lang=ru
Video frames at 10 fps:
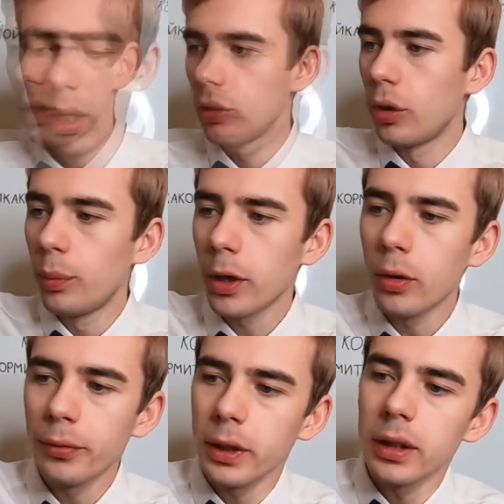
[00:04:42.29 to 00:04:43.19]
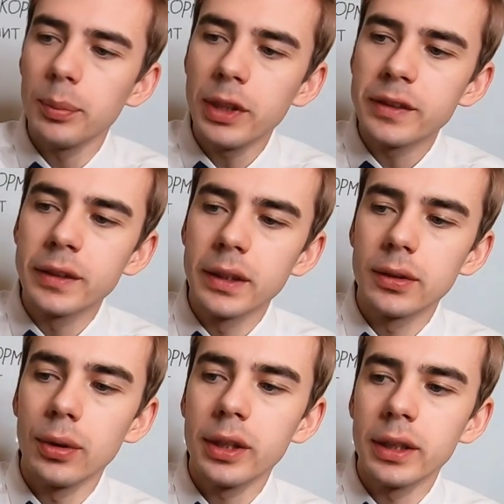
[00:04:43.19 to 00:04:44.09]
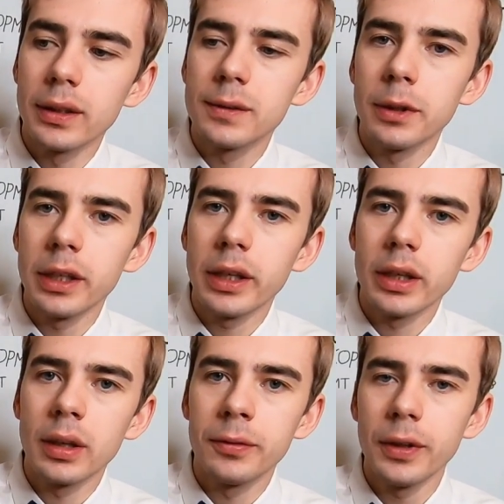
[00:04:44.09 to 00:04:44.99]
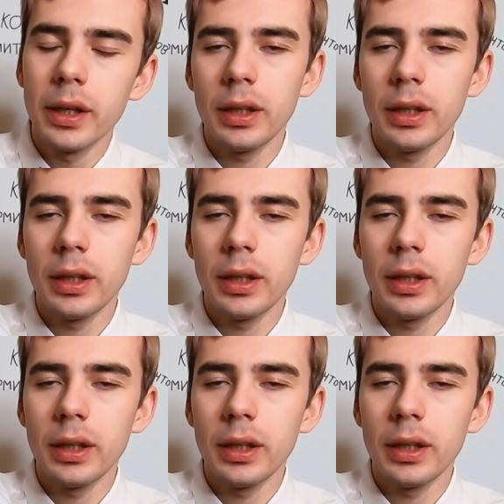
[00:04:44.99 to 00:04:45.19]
На упаковке написано только название кафе